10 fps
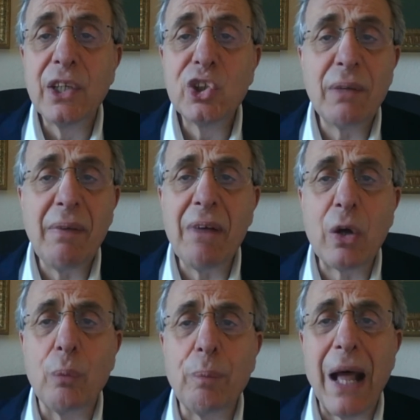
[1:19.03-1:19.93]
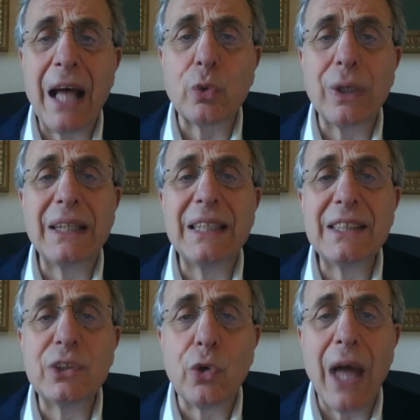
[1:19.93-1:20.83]
ci aveva comprato il
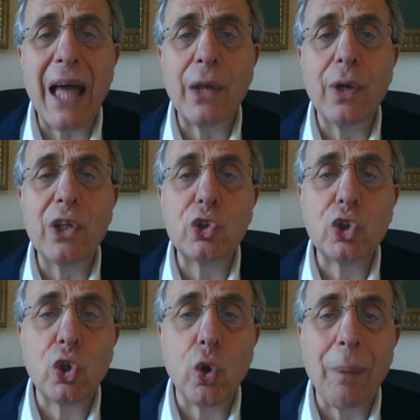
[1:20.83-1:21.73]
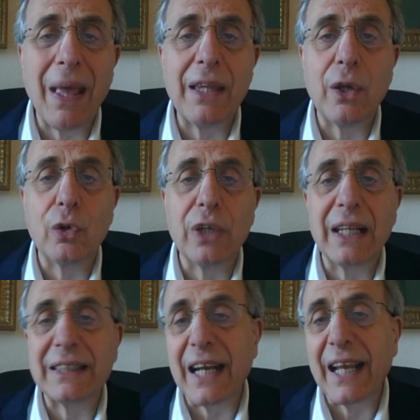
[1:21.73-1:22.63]
dizionario enciclopedico
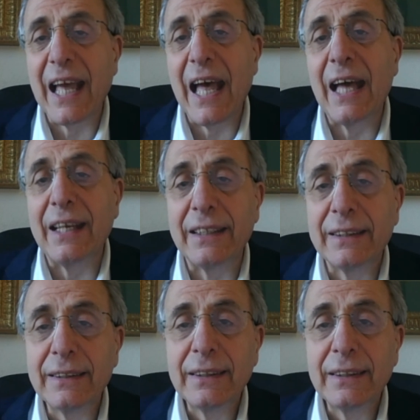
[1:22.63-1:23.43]
della Treccani,